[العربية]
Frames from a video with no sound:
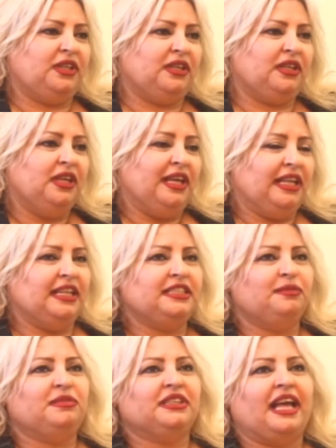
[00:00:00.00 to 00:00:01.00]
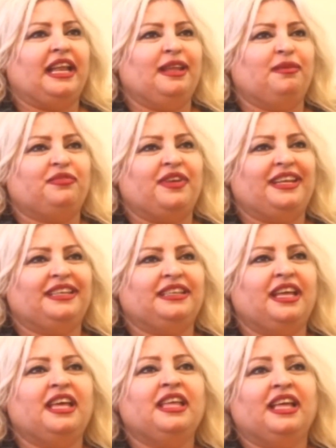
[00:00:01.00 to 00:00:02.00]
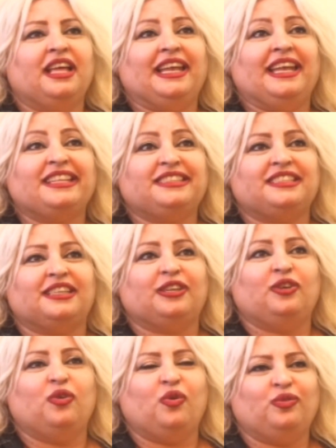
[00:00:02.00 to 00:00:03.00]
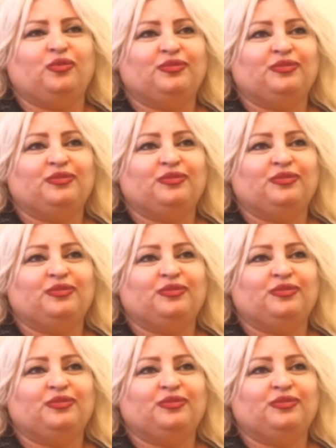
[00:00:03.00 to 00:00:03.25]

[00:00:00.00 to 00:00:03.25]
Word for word: هيك لازم تتعلم فن لت جو